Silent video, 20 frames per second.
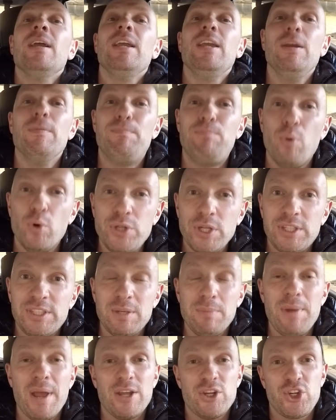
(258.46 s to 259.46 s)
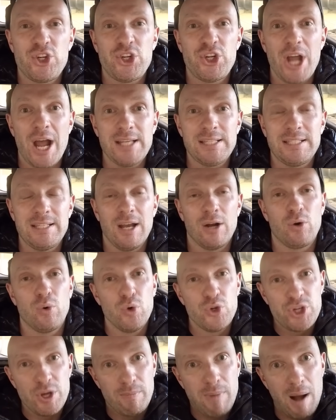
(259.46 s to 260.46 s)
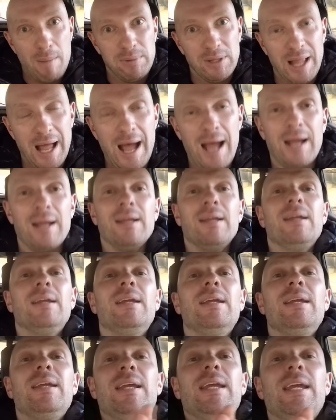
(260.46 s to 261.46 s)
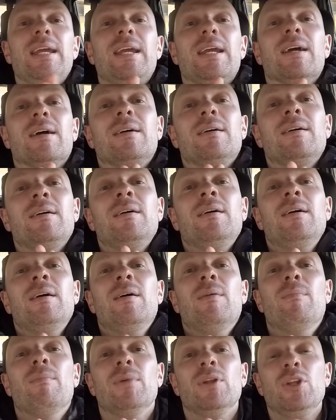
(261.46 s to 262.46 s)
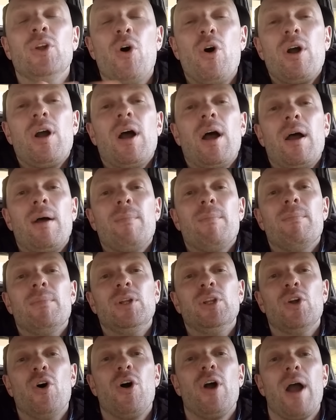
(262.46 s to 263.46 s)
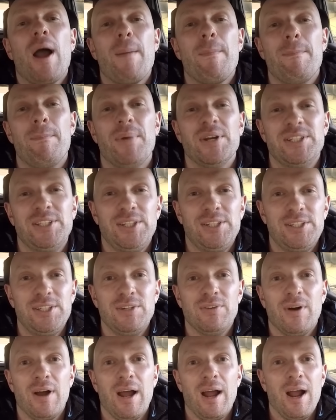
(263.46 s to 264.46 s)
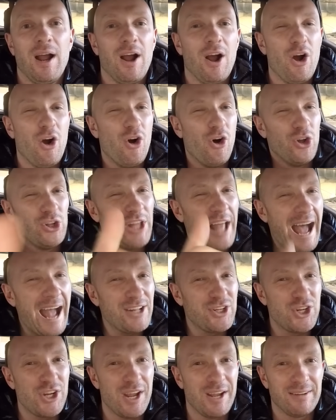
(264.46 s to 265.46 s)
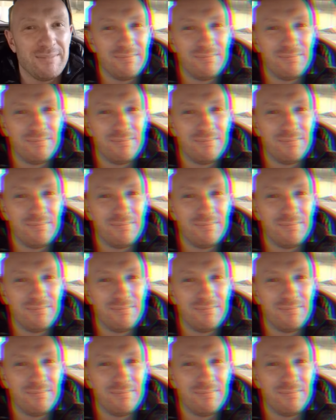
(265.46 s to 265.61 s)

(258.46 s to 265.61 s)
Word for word: и будет тебе счастье, куча бабла и много-много позитива. Удачи!